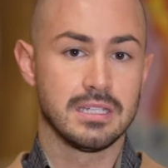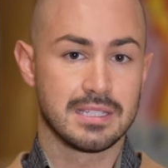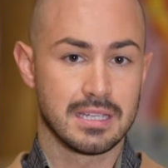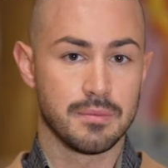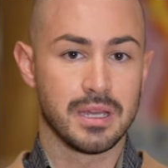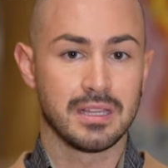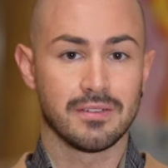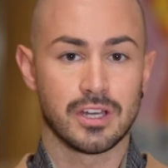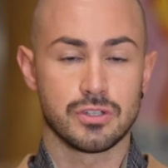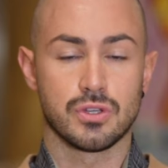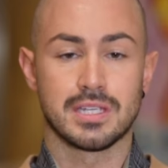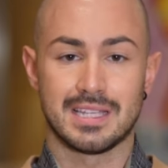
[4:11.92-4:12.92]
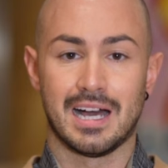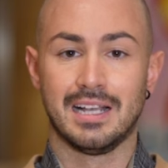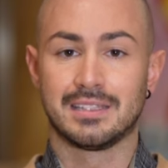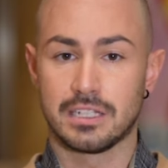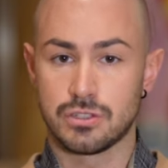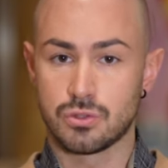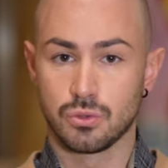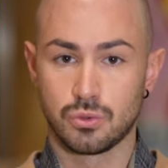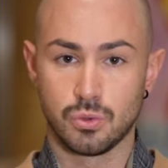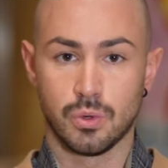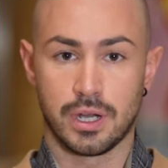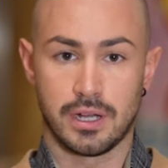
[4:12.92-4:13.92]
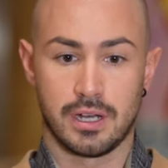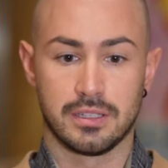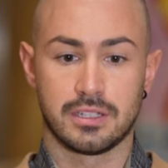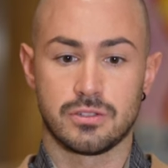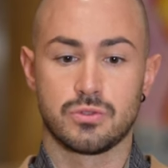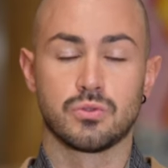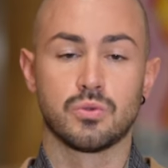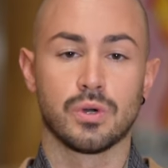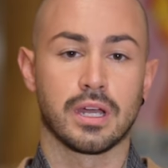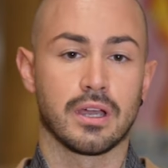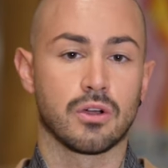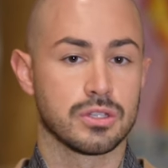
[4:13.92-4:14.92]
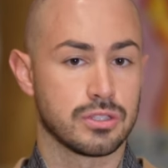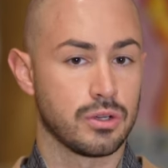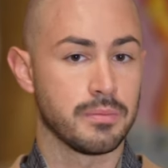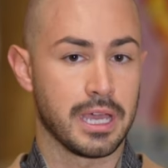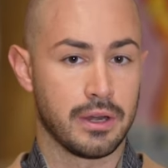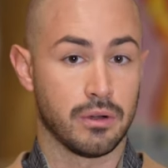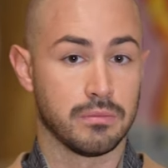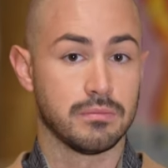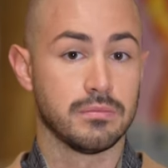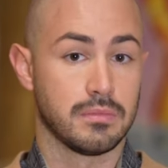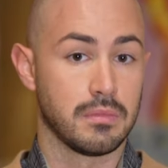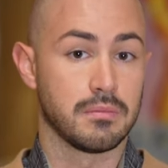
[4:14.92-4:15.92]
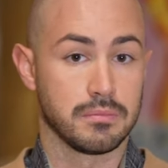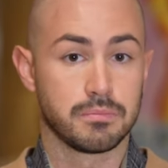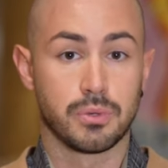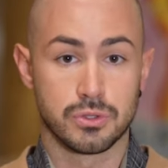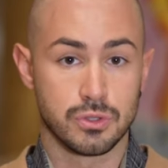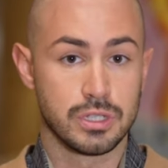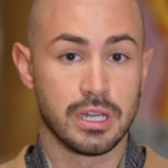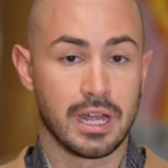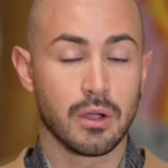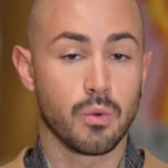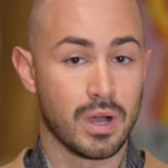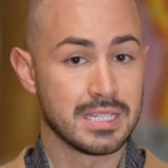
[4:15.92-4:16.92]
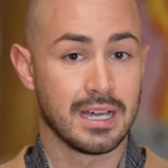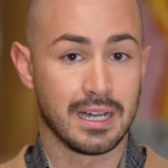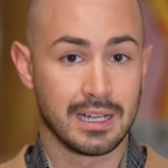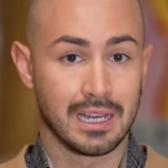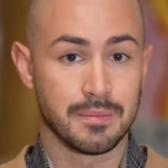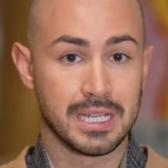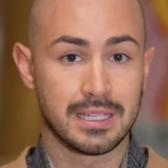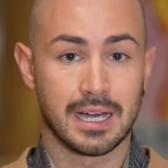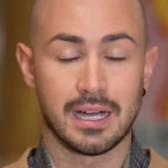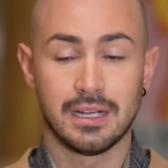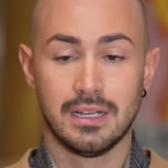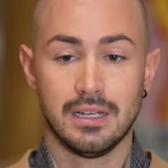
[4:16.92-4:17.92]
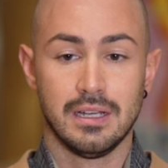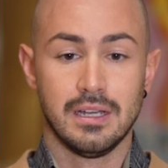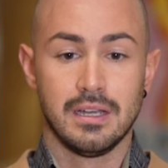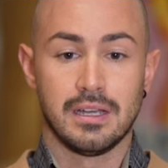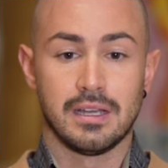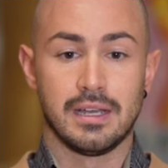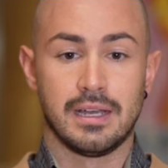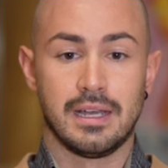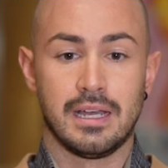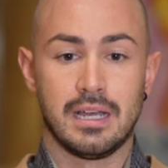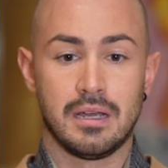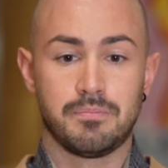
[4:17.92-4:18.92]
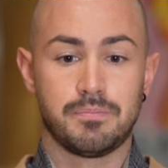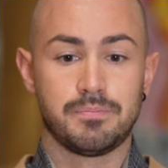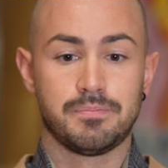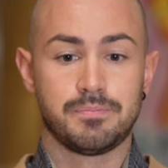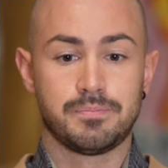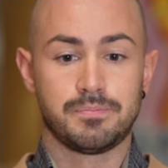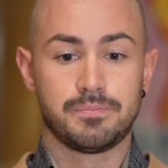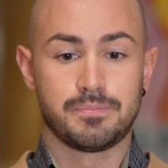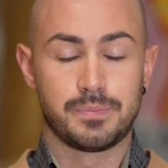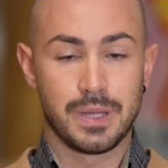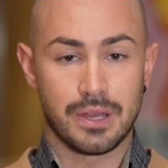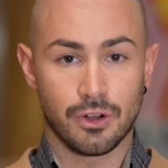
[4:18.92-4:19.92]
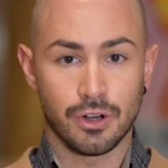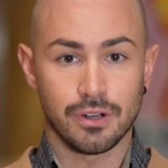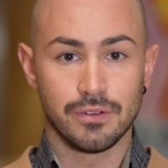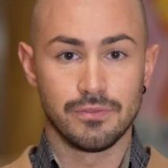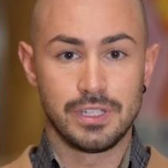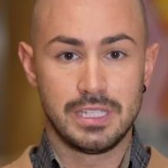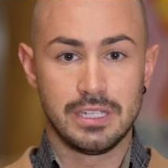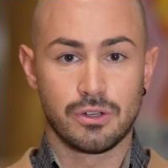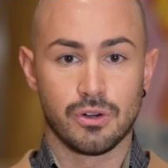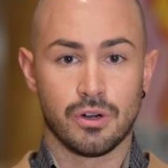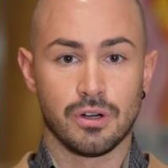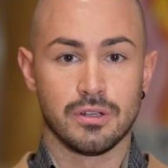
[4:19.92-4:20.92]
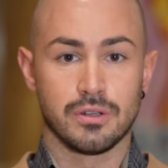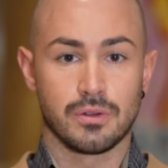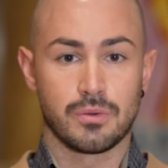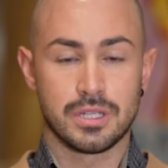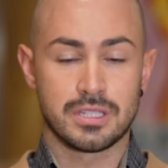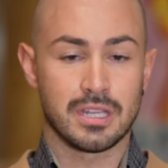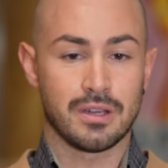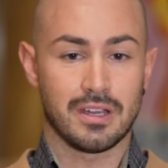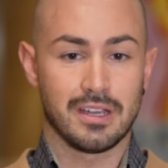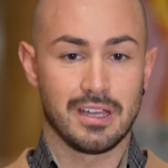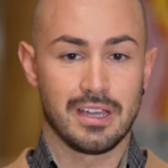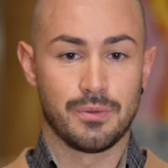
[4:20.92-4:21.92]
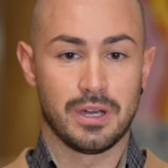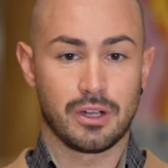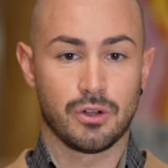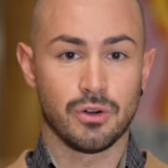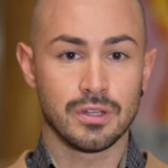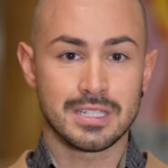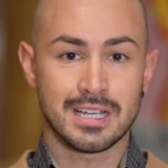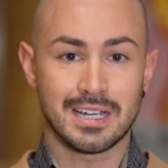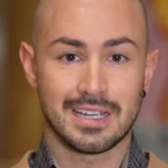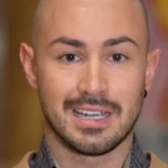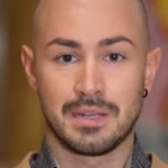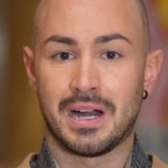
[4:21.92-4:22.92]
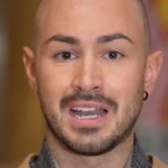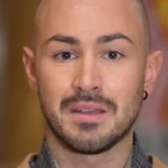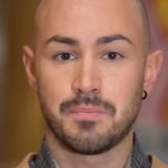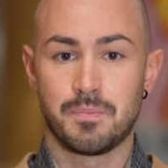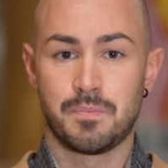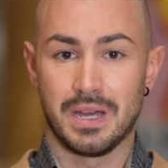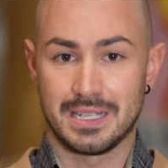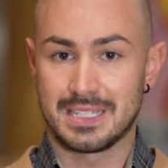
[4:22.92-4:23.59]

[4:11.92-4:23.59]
inizialmente verso altre strutture, altre strutture che costano meno, posso dire quasi anche la metà, eh, però vi dico, questa è una cosa che rimane per